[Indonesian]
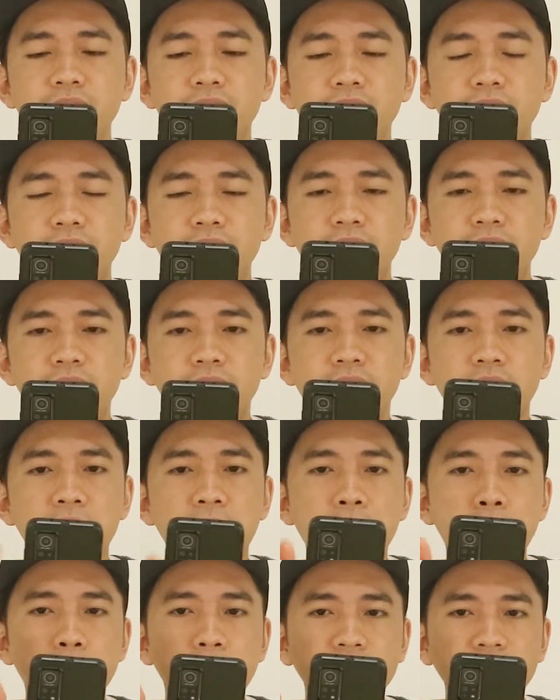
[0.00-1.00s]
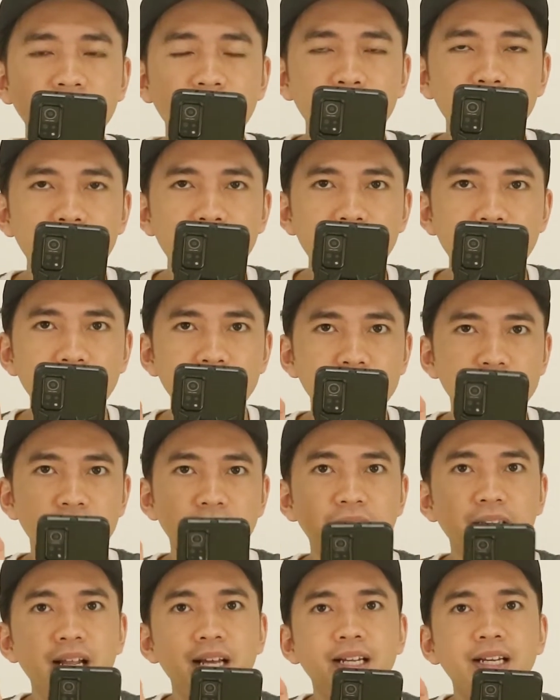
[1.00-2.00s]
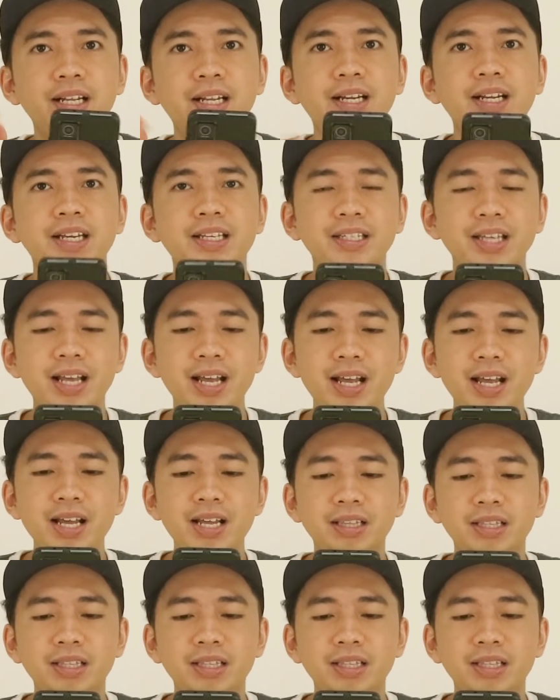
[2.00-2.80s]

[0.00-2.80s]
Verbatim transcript: Nih, Pertama, setelah klik linknya,